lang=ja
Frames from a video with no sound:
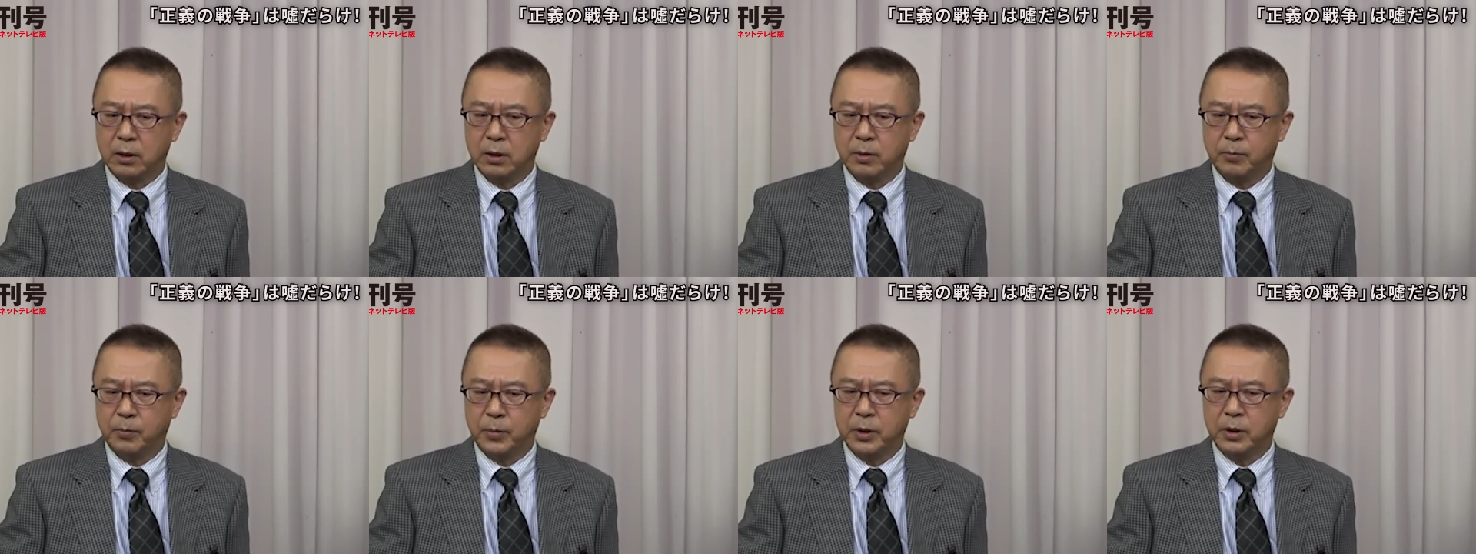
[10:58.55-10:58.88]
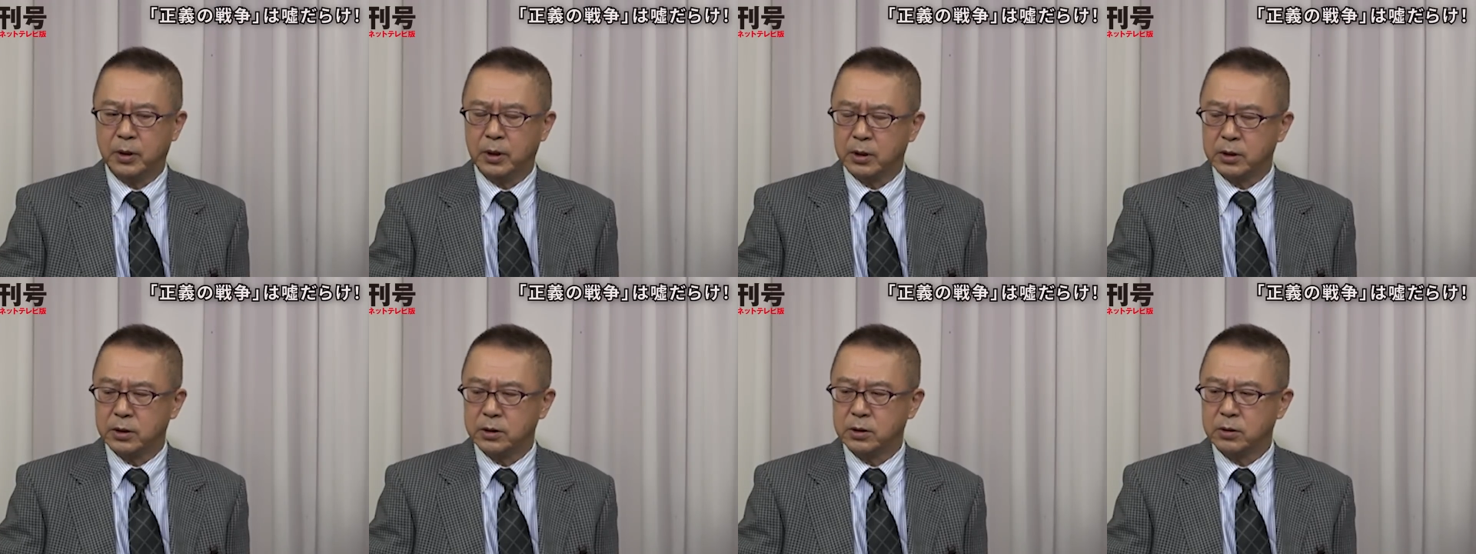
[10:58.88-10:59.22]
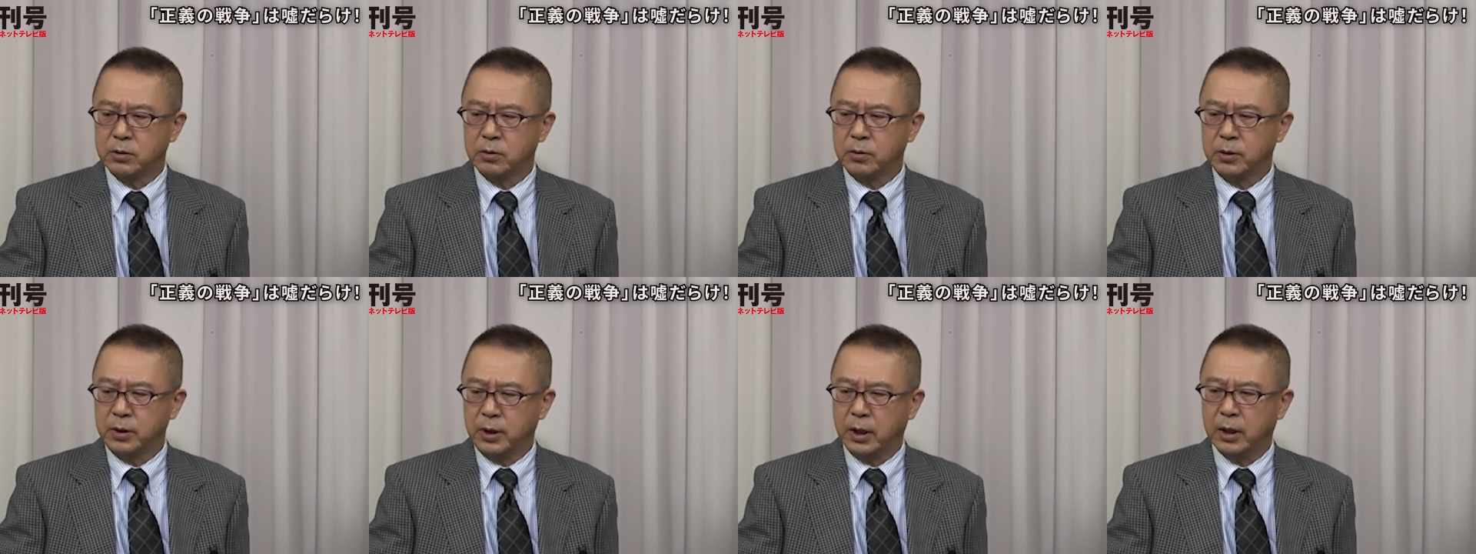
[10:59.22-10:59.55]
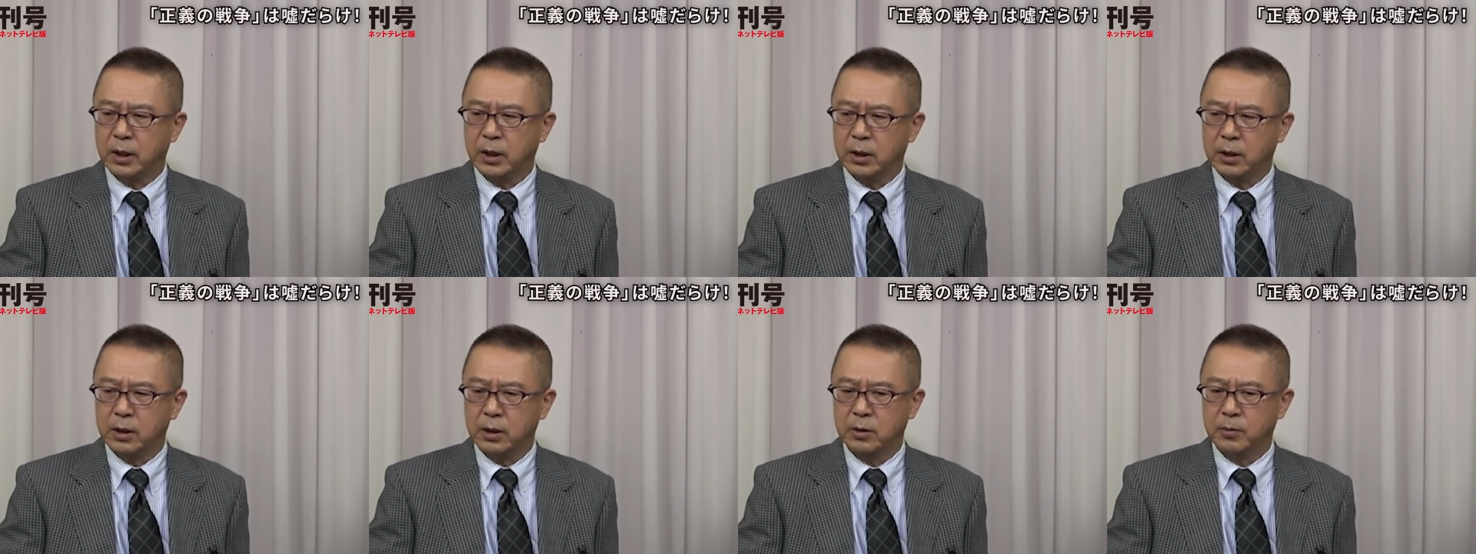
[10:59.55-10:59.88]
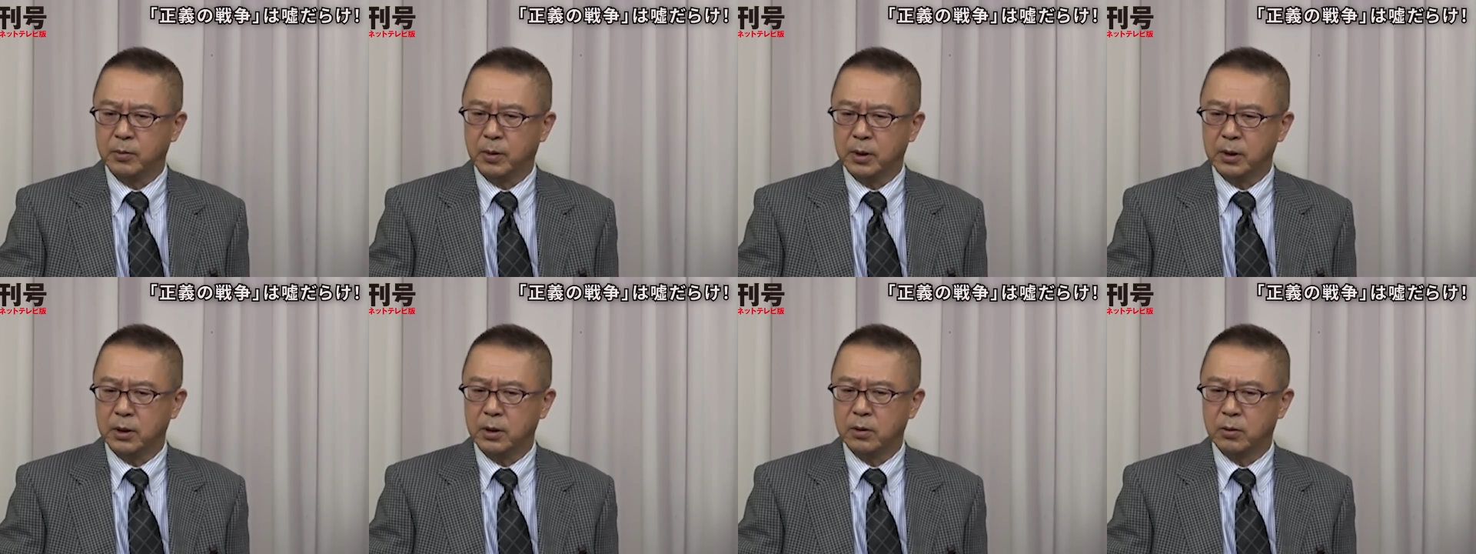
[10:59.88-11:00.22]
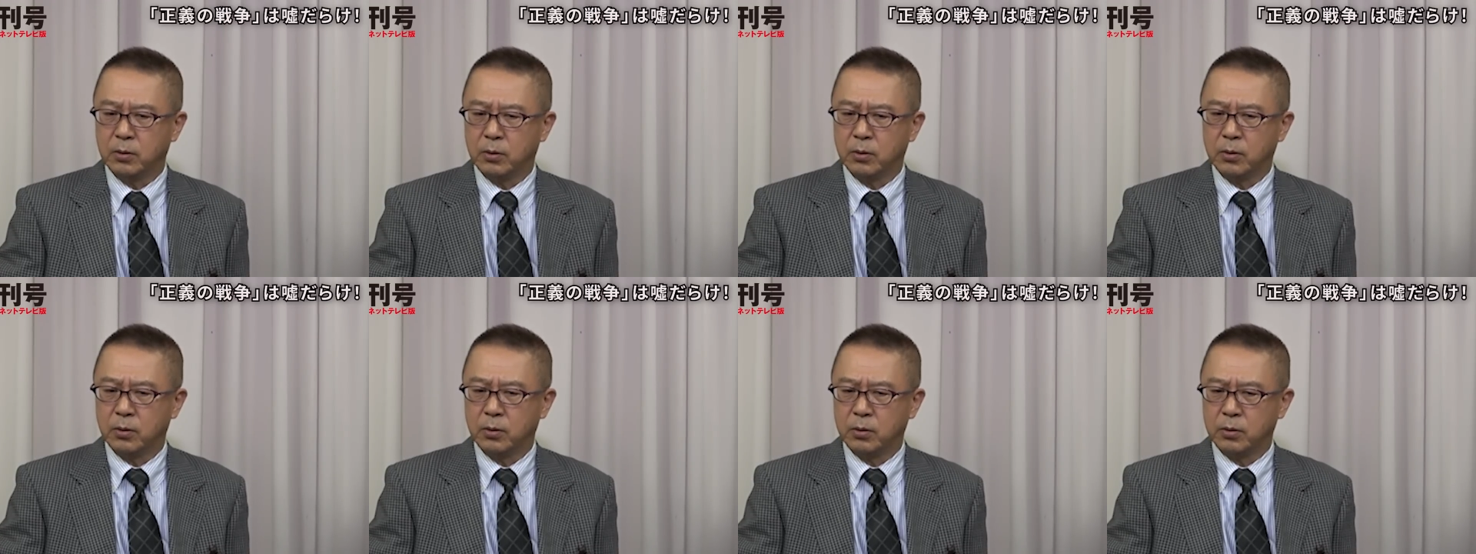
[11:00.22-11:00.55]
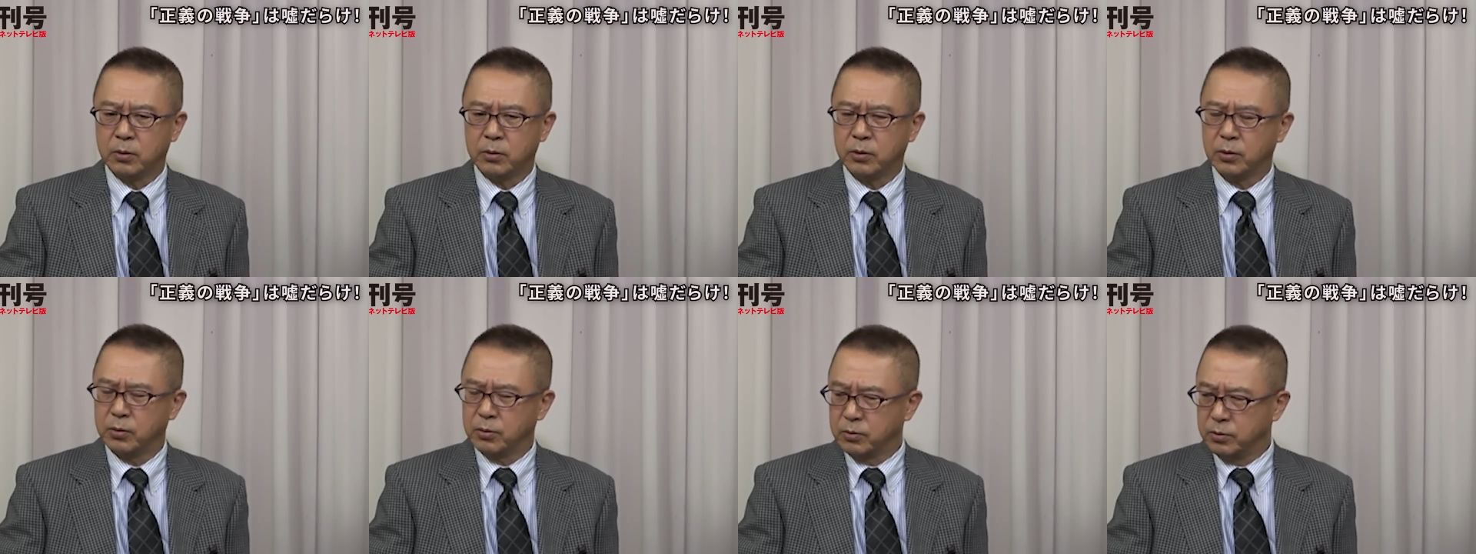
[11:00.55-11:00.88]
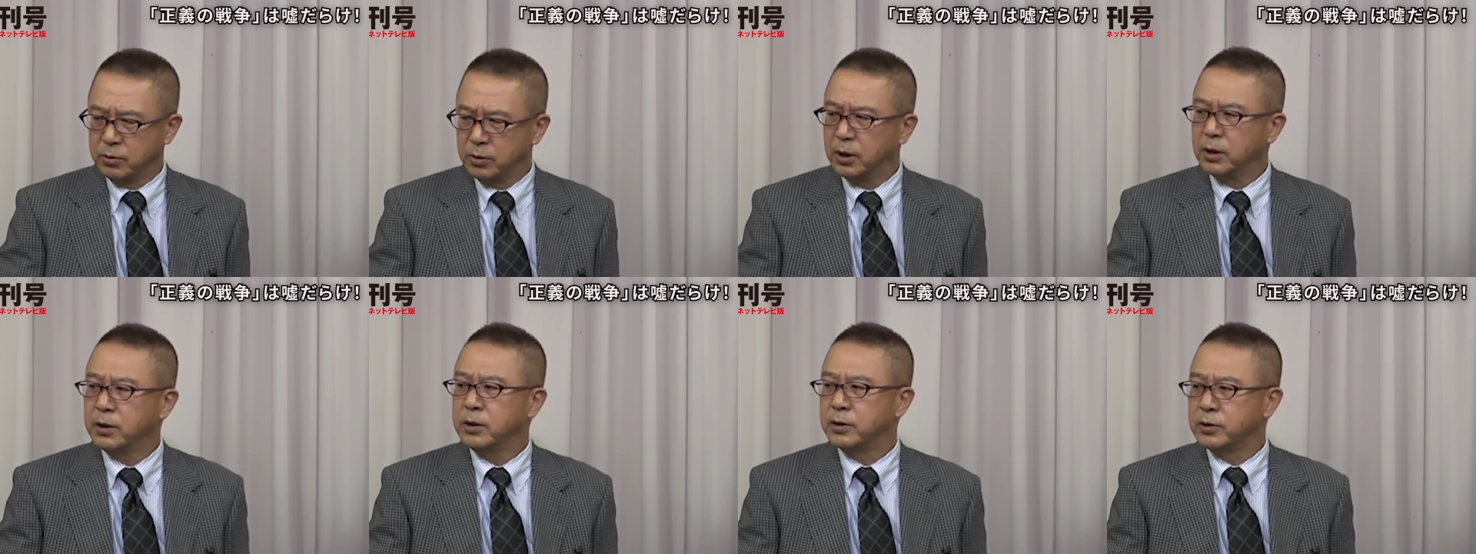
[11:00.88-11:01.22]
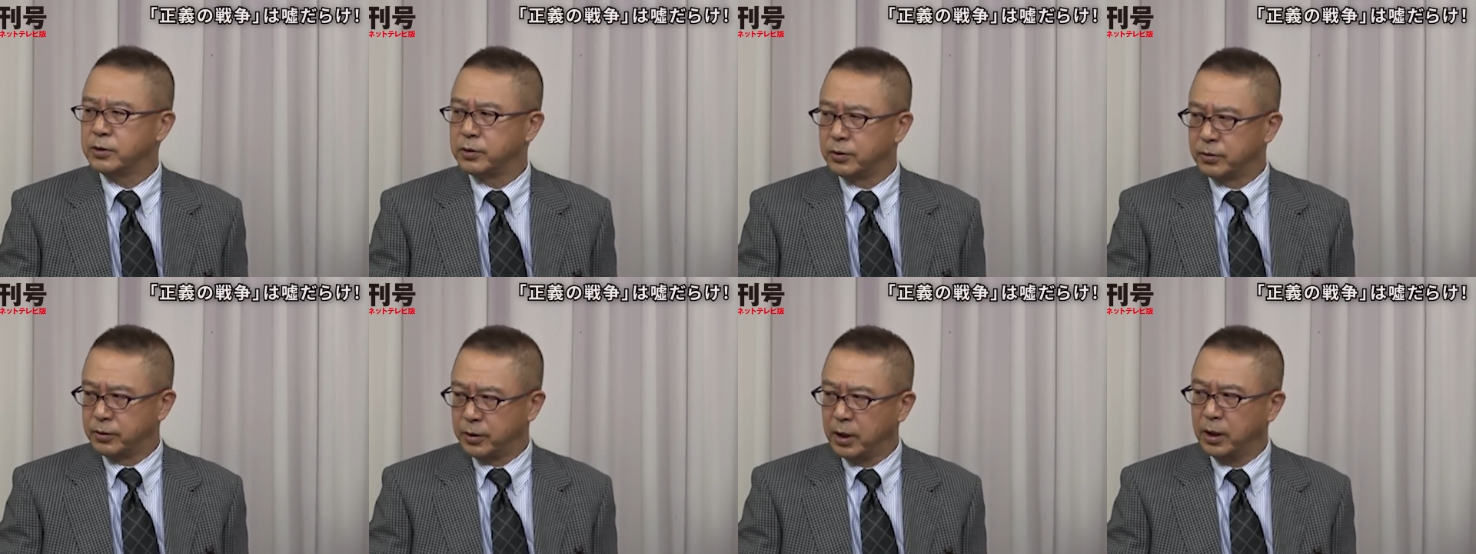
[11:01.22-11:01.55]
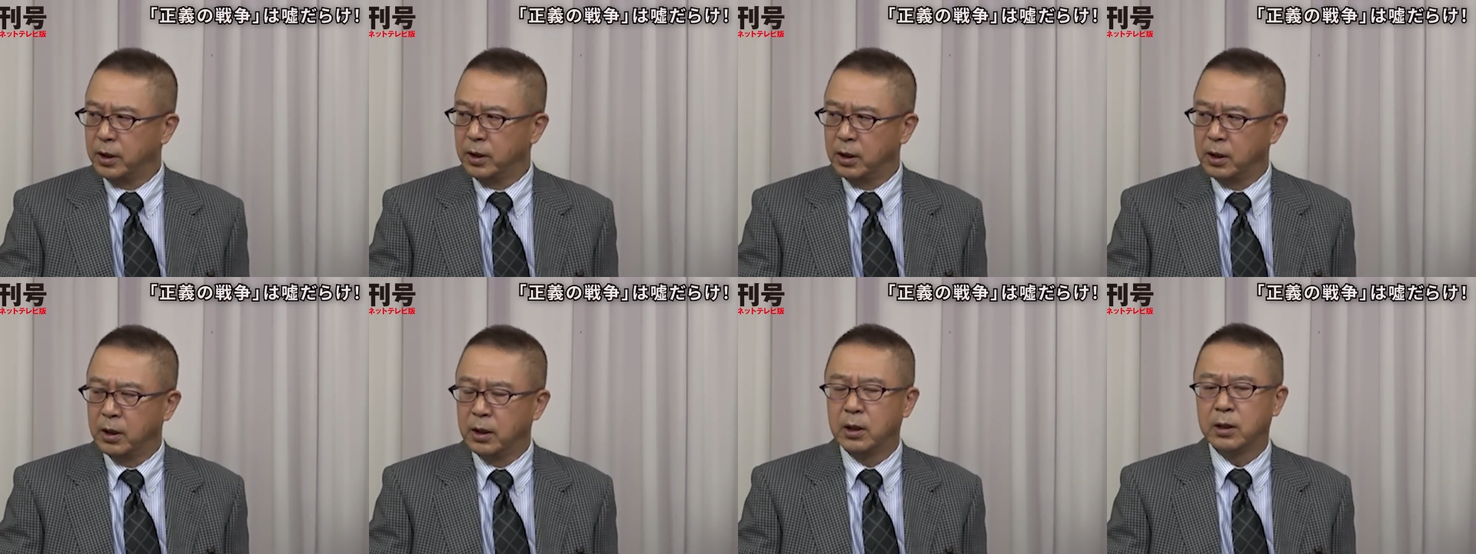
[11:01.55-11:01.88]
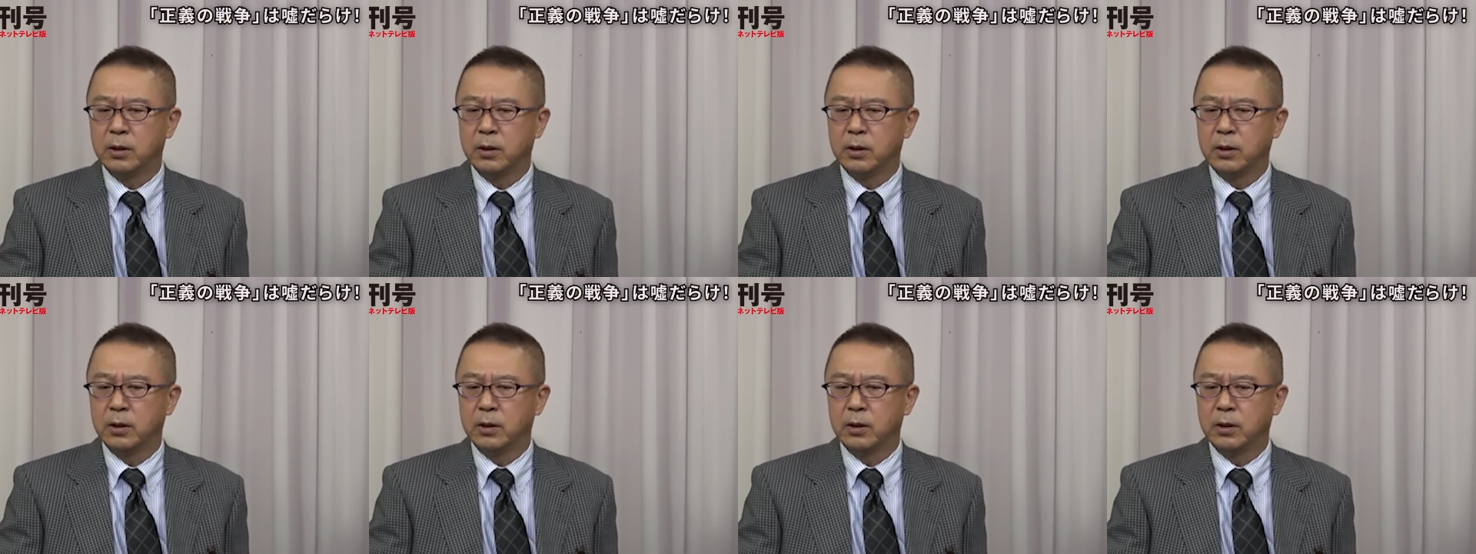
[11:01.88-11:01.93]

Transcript: やっぱり歴史のね今までの教訓なんですよね。